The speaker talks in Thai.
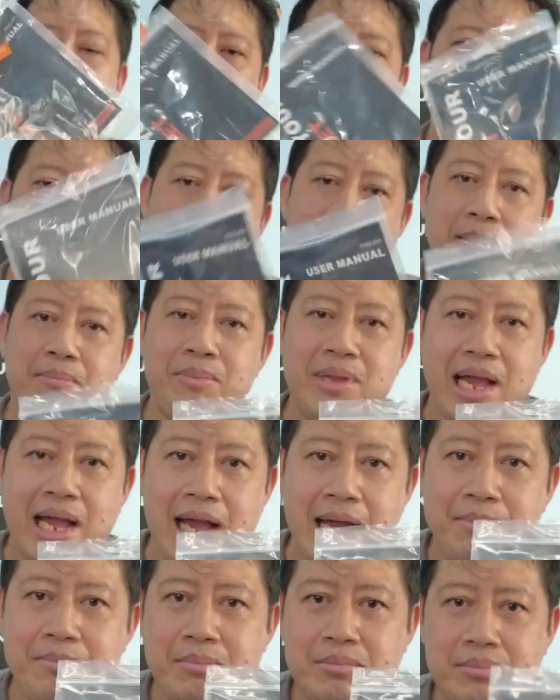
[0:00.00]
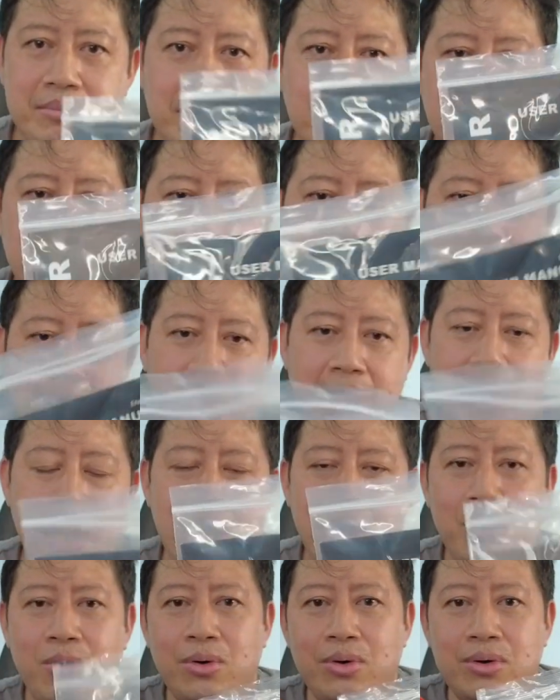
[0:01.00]
ตัวเล่มนะครับ ที่
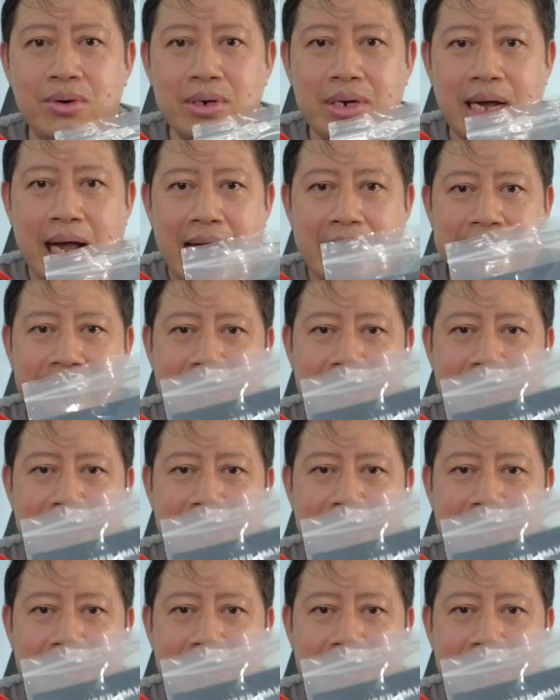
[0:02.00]
เราใคร